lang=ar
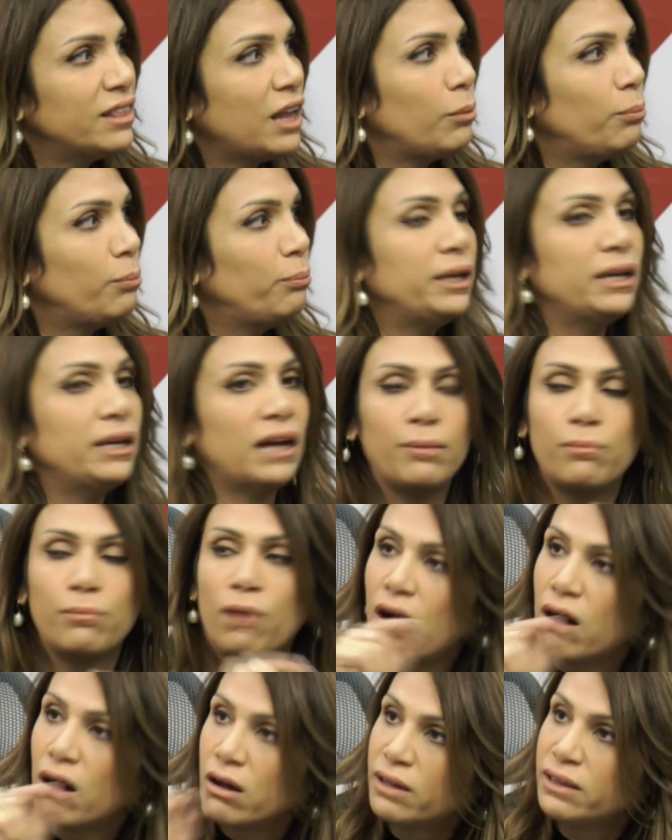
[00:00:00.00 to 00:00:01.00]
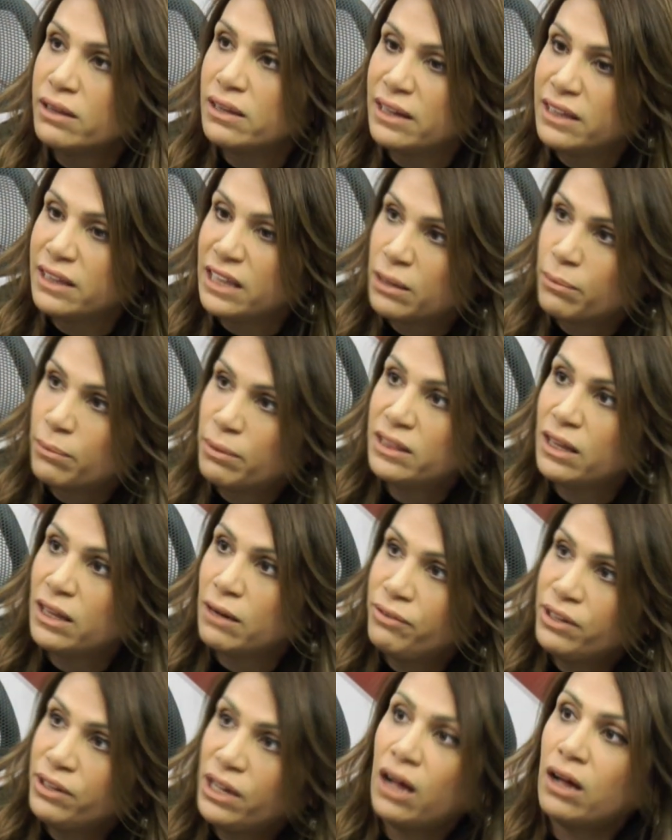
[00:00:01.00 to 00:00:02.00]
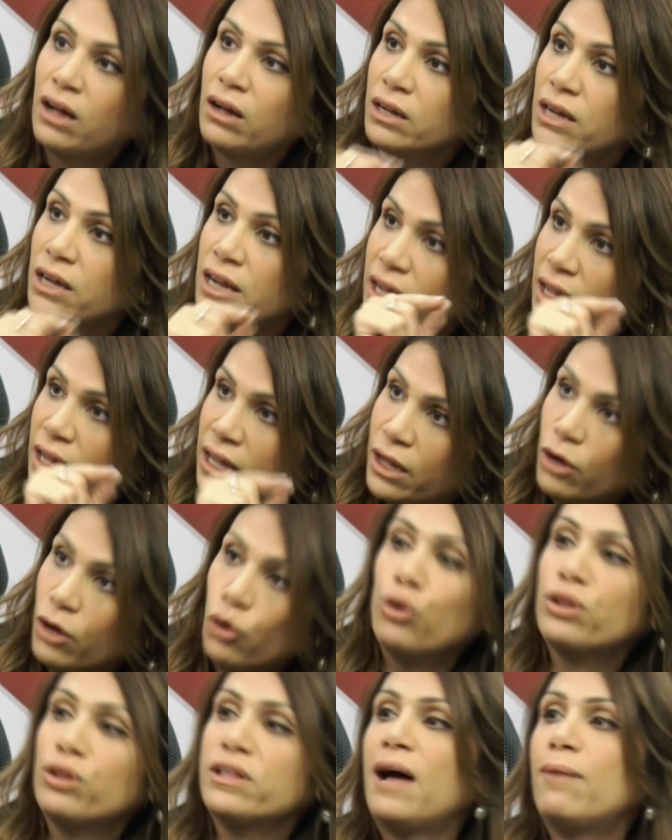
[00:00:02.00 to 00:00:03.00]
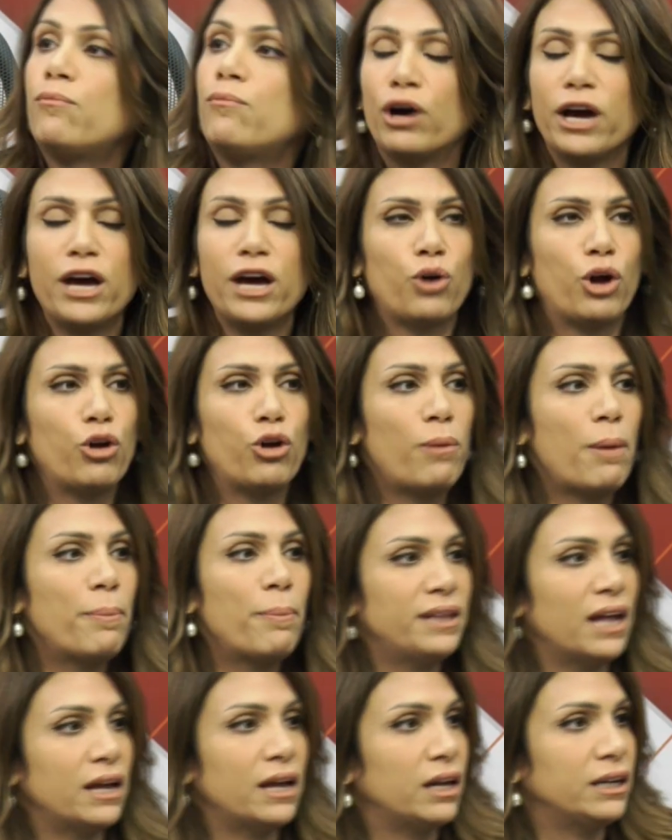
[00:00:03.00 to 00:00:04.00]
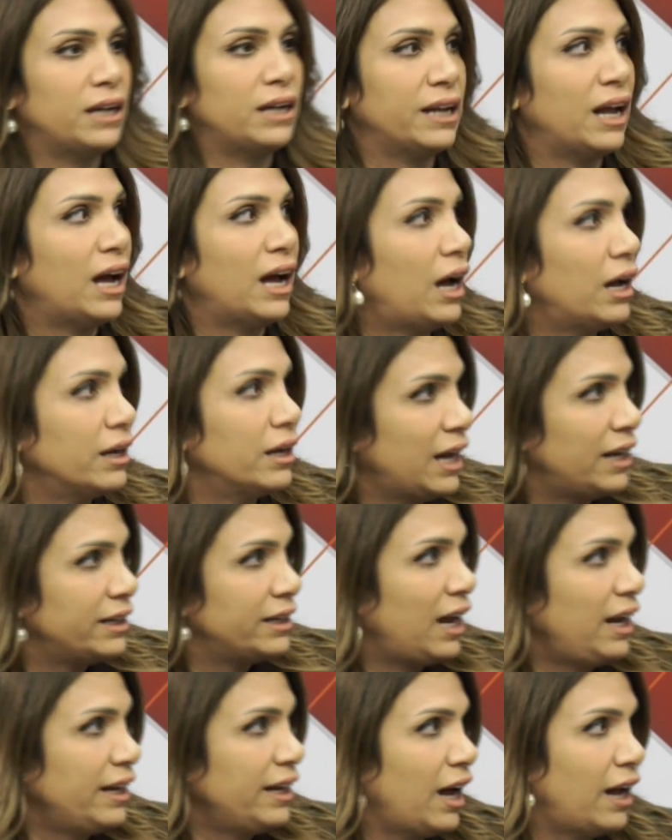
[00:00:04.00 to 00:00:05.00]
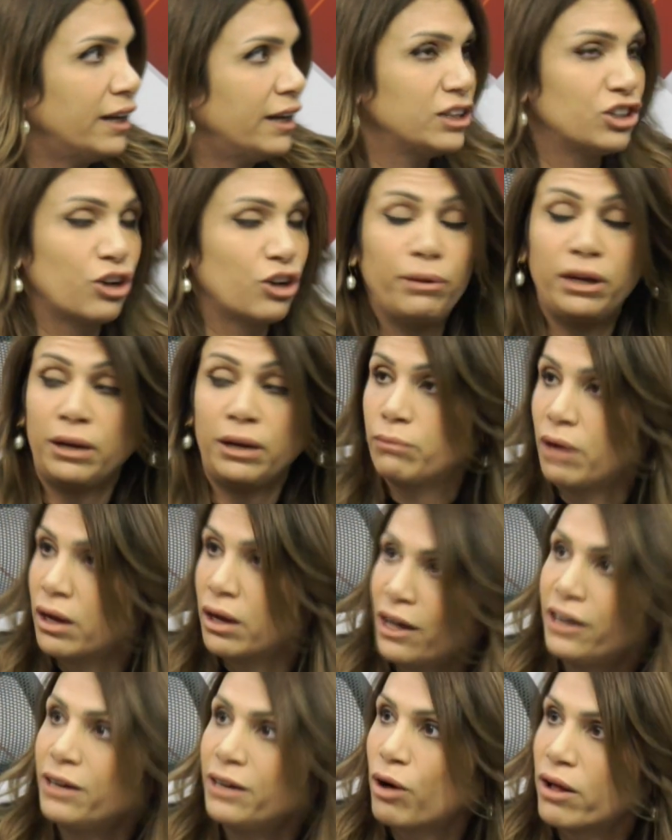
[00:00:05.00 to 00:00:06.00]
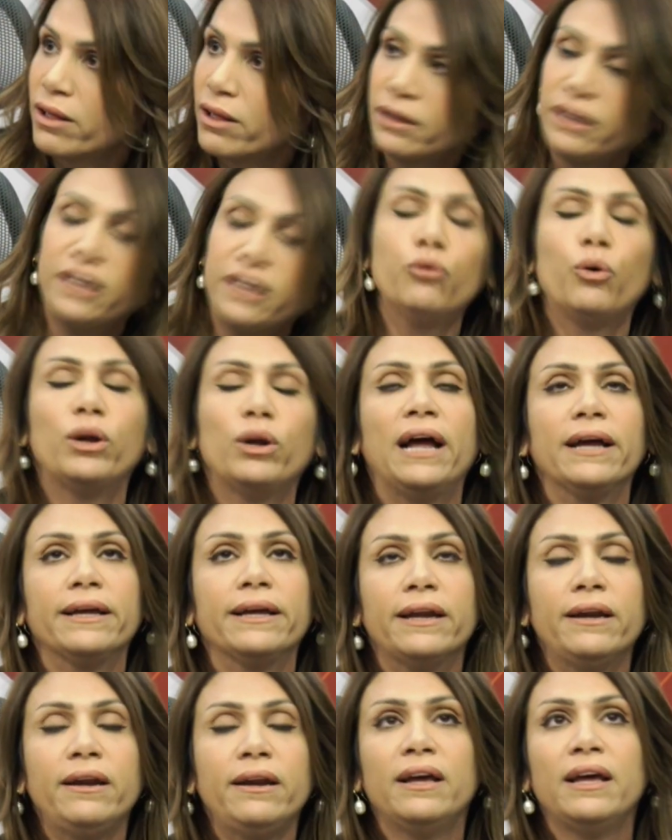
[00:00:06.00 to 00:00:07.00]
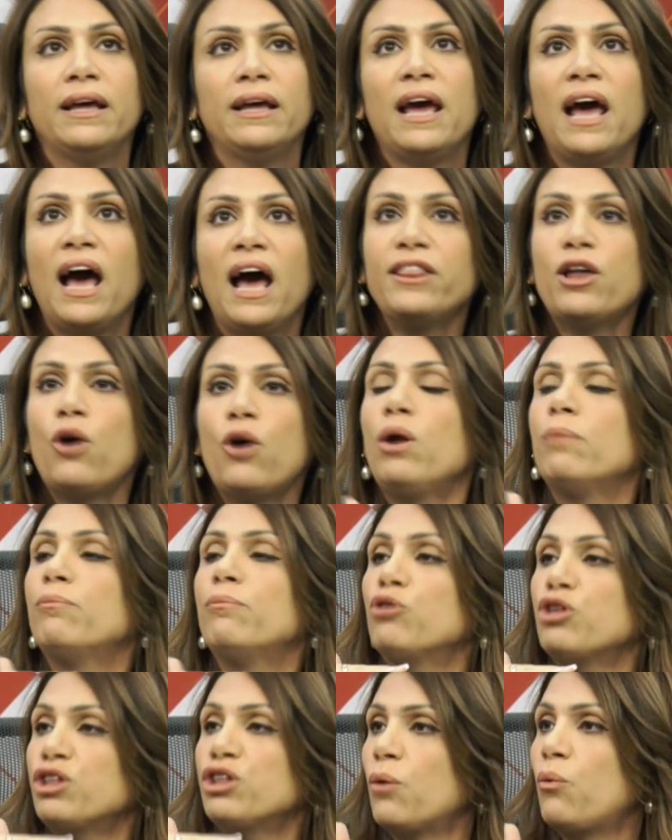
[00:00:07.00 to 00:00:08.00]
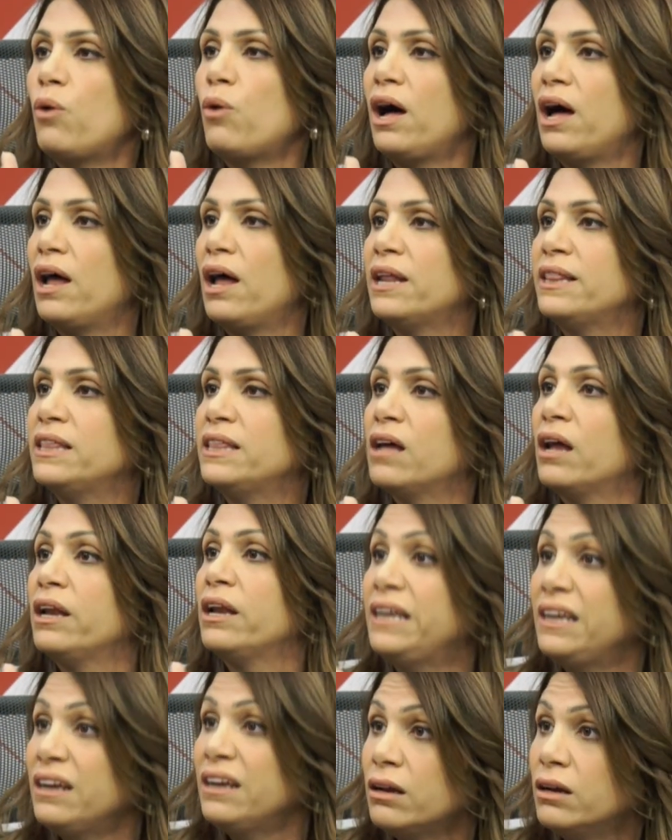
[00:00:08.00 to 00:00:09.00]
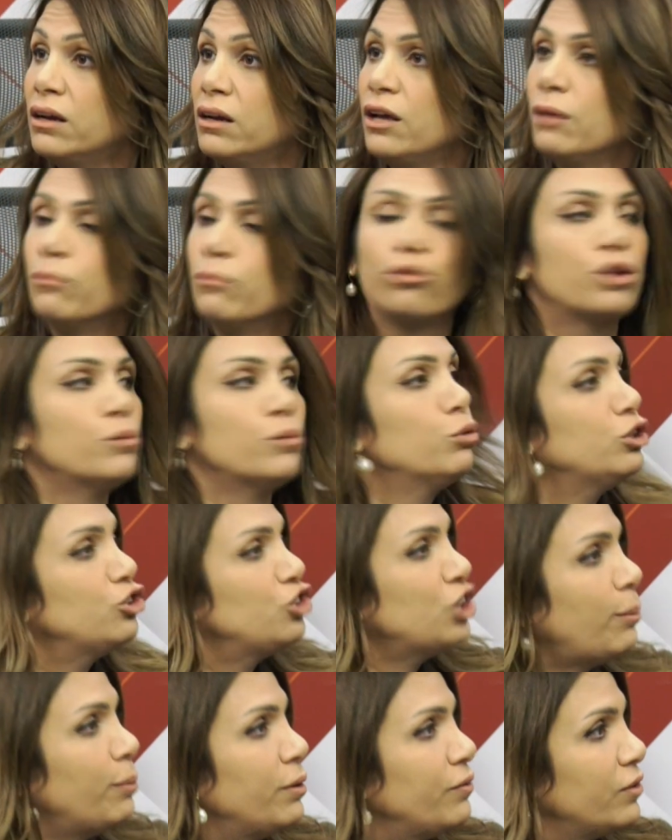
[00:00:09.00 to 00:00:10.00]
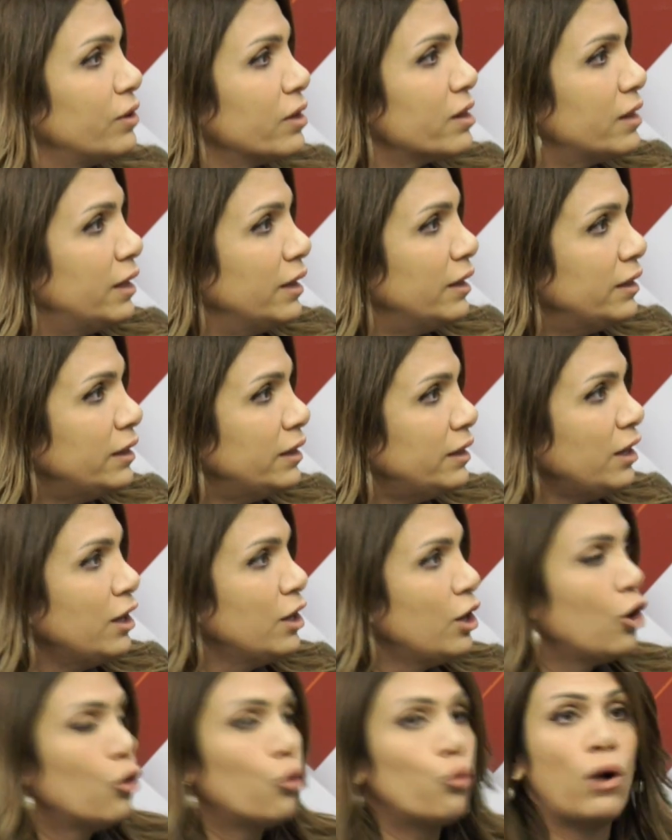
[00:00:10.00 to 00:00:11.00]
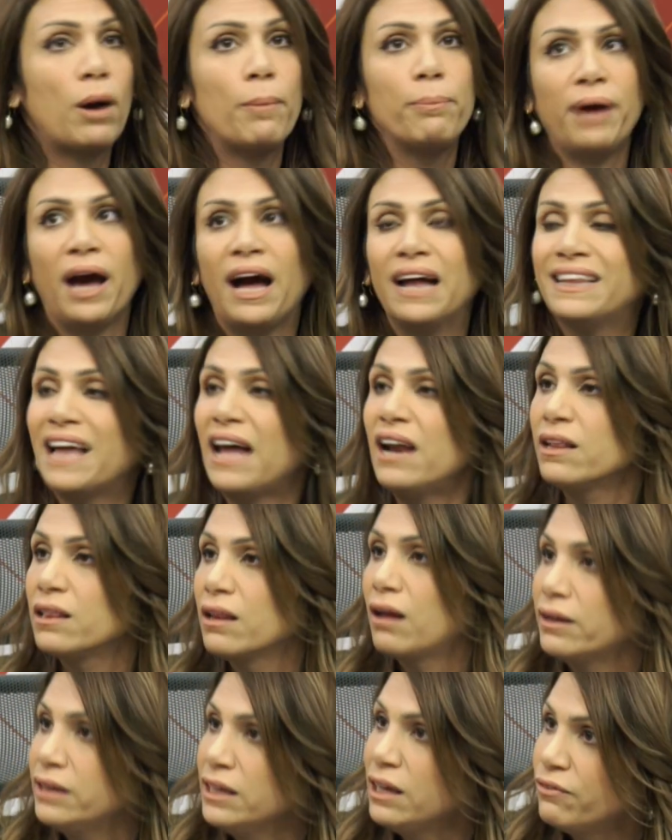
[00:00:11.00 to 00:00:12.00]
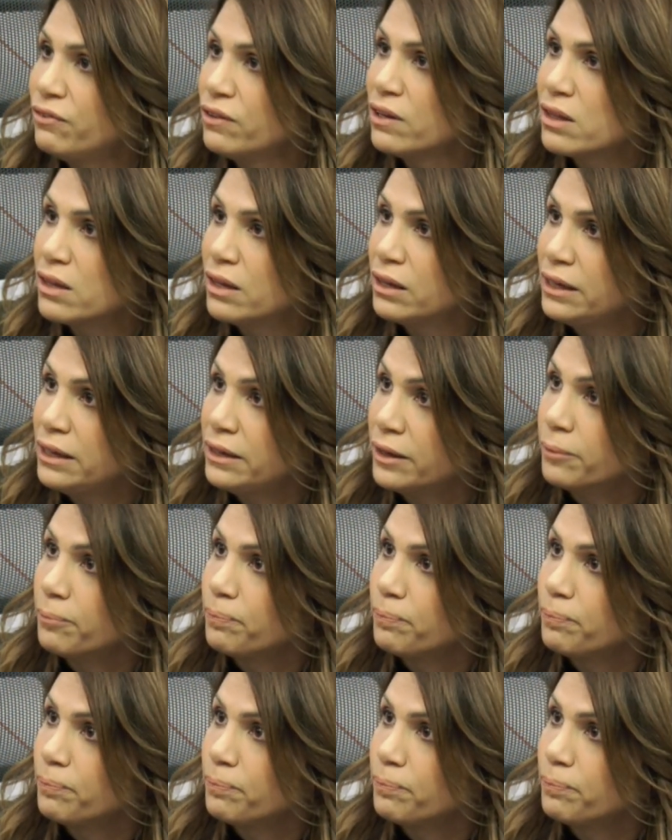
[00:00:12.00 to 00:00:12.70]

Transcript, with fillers: بالمهارات التي تمثل فيها آه، حسام وغيره هو ما بدي انا يعني يعني احكي عن الجميع ما يعني مقصرين ولكن هذا هو المستوى الذي يليق بصمود الشعب الفلسطيني نعم. وبعداله القضيه يعني الفلسطينيه يعني للاسف